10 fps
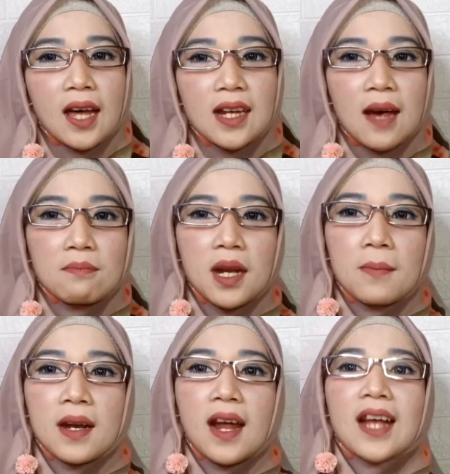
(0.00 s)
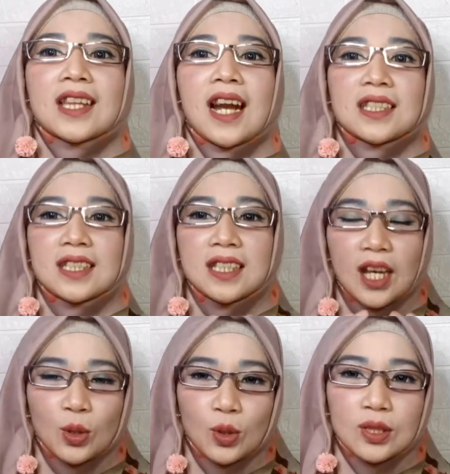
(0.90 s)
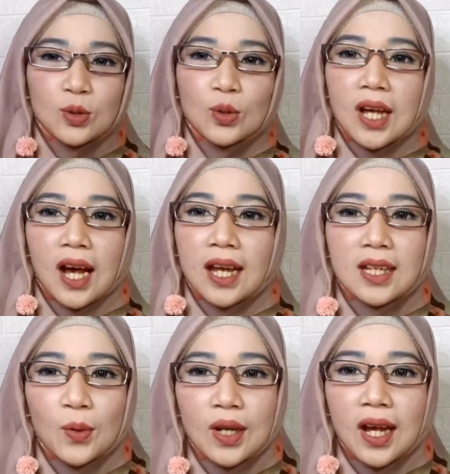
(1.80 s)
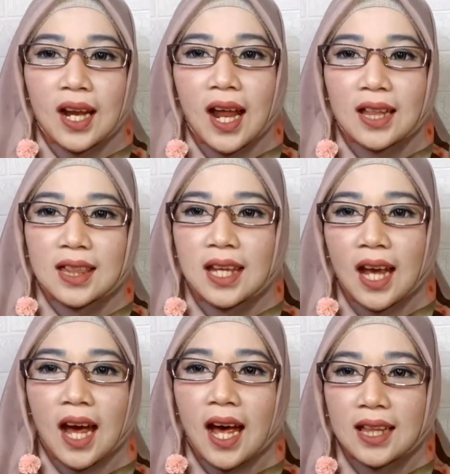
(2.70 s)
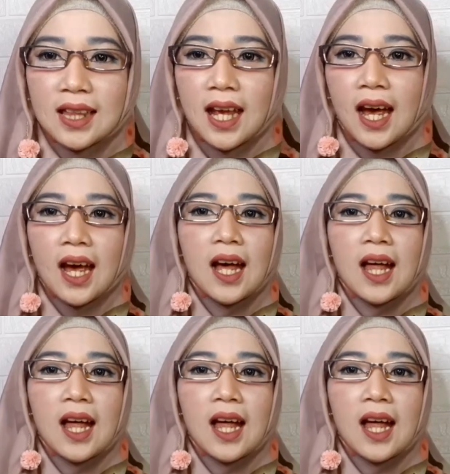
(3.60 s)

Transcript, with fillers: dan benar-benar atraksinya itu sudah kayaknya udah latihan ya